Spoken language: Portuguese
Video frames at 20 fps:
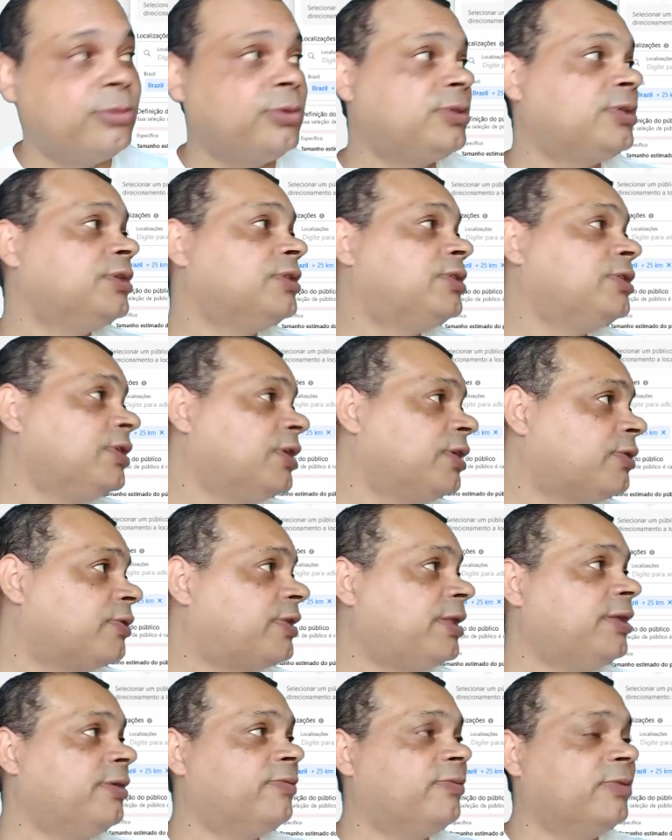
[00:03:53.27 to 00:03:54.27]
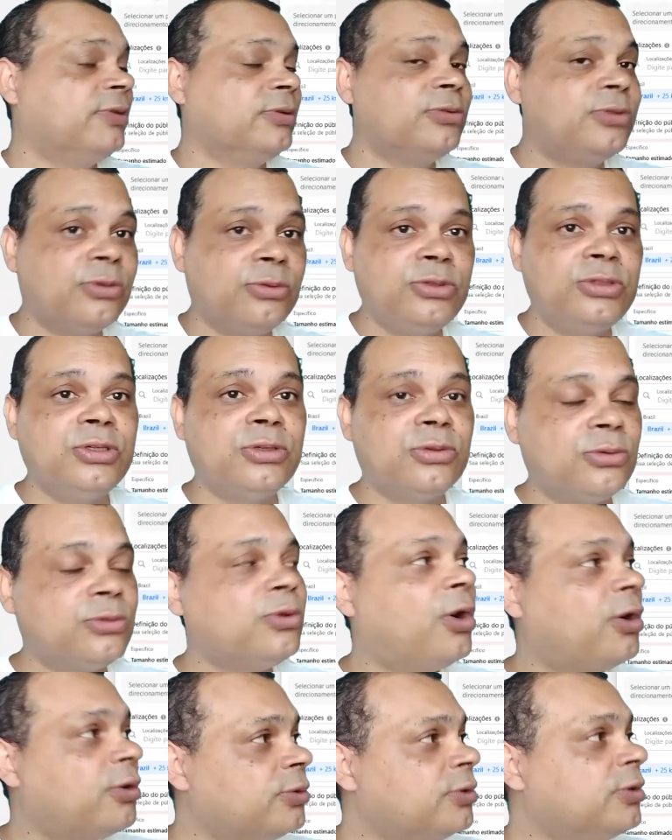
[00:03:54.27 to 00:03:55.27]
Custa dinheiro, tá levando teu dinheiro
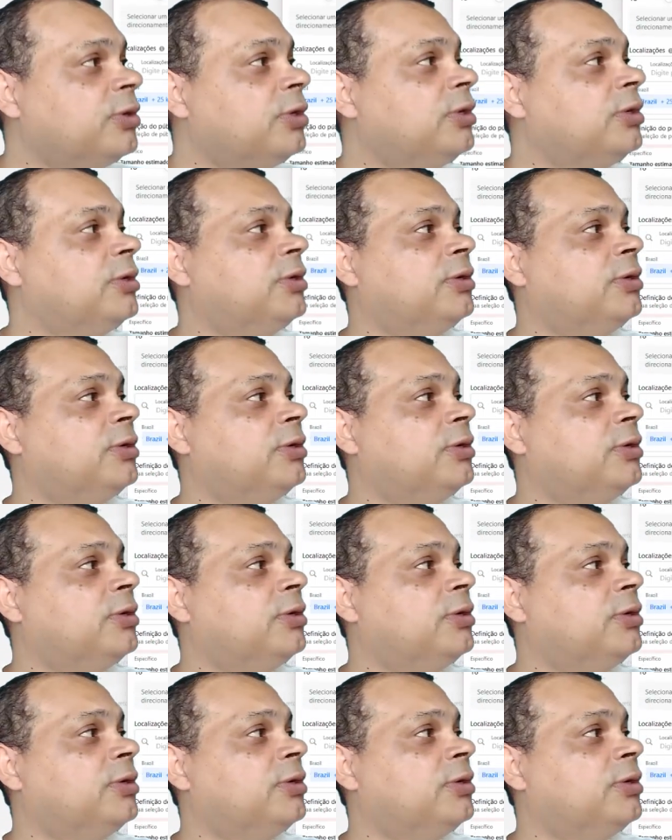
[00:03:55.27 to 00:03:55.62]
logo,